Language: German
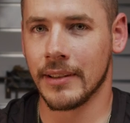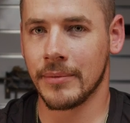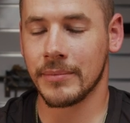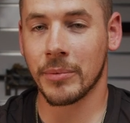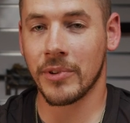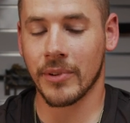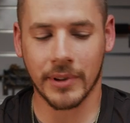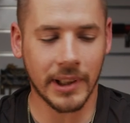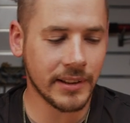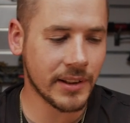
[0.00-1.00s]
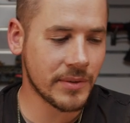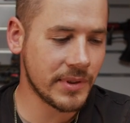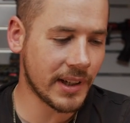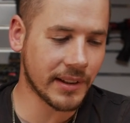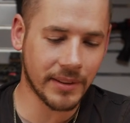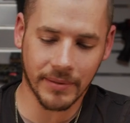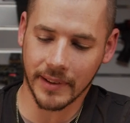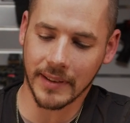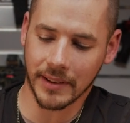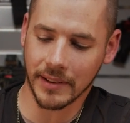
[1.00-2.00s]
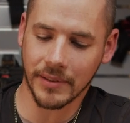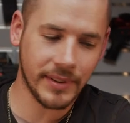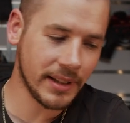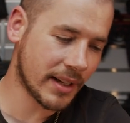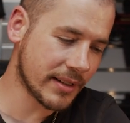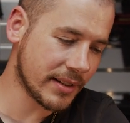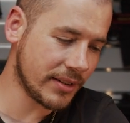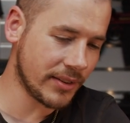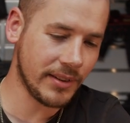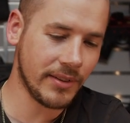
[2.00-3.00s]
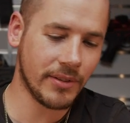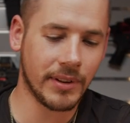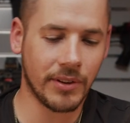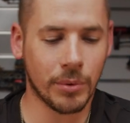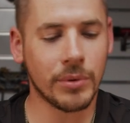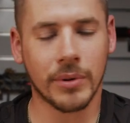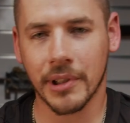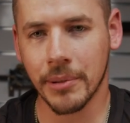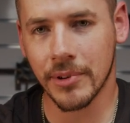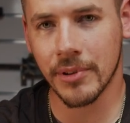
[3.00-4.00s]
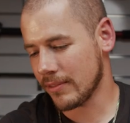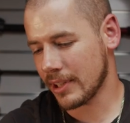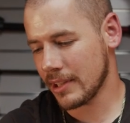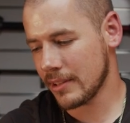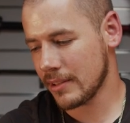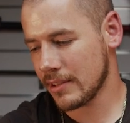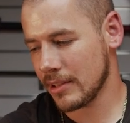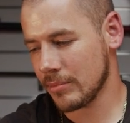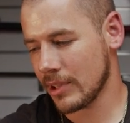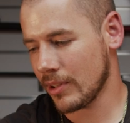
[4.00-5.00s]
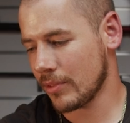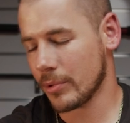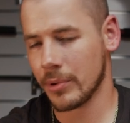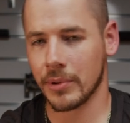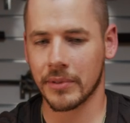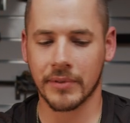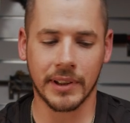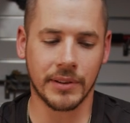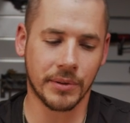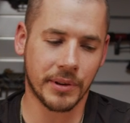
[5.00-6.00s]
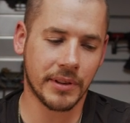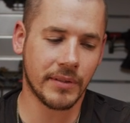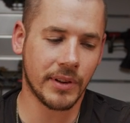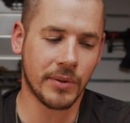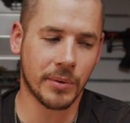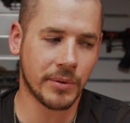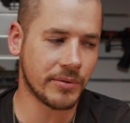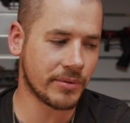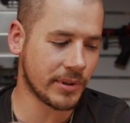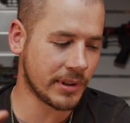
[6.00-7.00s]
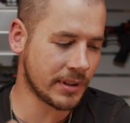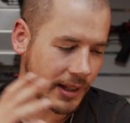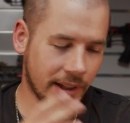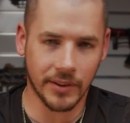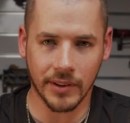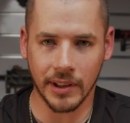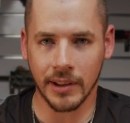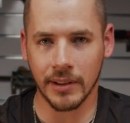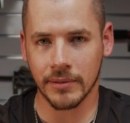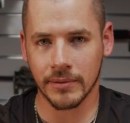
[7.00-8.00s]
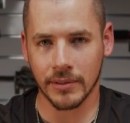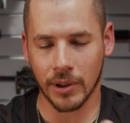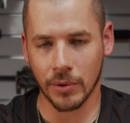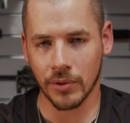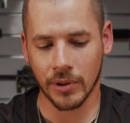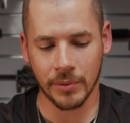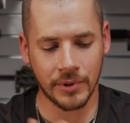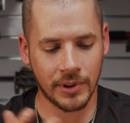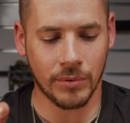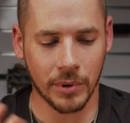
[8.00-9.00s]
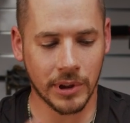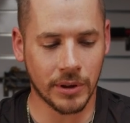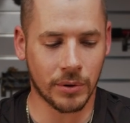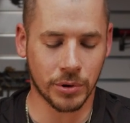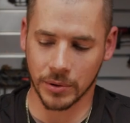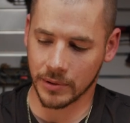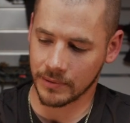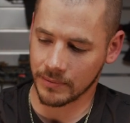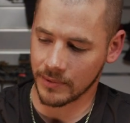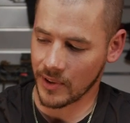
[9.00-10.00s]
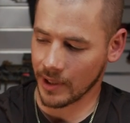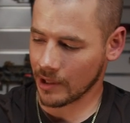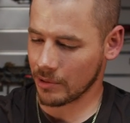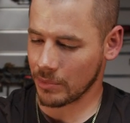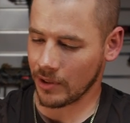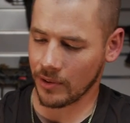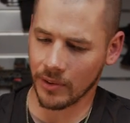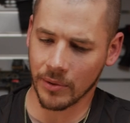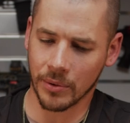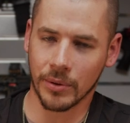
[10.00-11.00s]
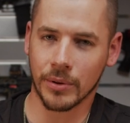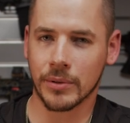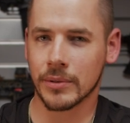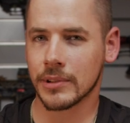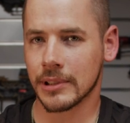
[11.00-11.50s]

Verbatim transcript: Ähm, da muss ich auch gleich dazu sagen, ich weiß gar nicht, wie lange es diese Version noch gibt, weil demnächst wohl irgendwann eine neue Version von ASG rauskommt, wo dann auch schon serienmäßig so